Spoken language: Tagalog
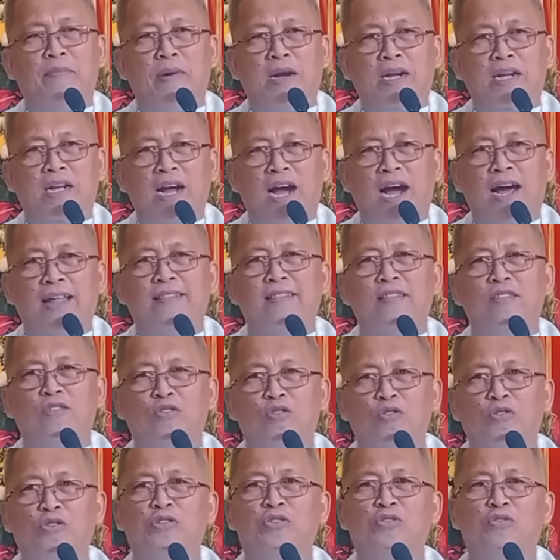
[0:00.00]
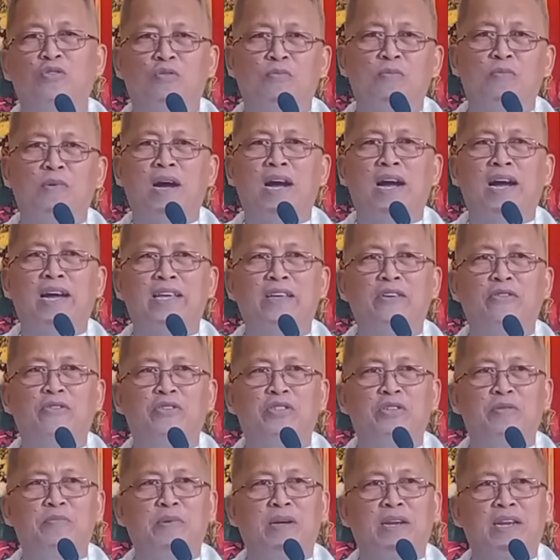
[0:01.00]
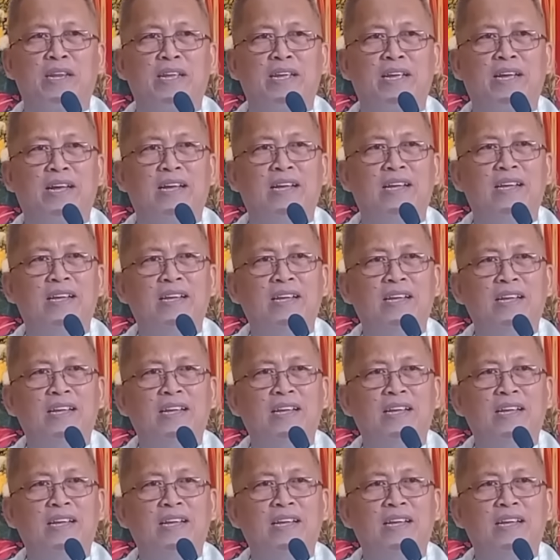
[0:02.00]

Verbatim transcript: nga magantos og maayo si Maria